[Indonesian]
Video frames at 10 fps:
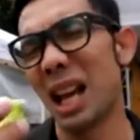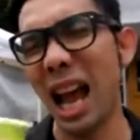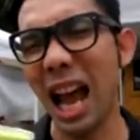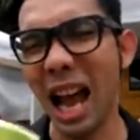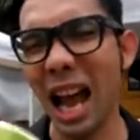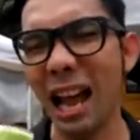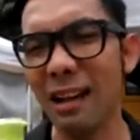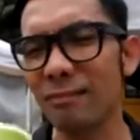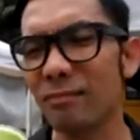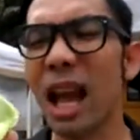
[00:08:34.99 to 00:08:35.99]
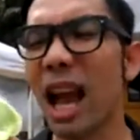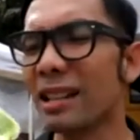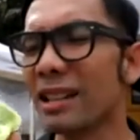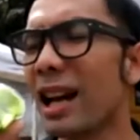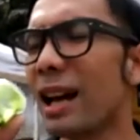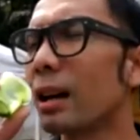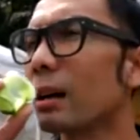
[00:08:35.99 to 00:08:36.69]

ah, hajar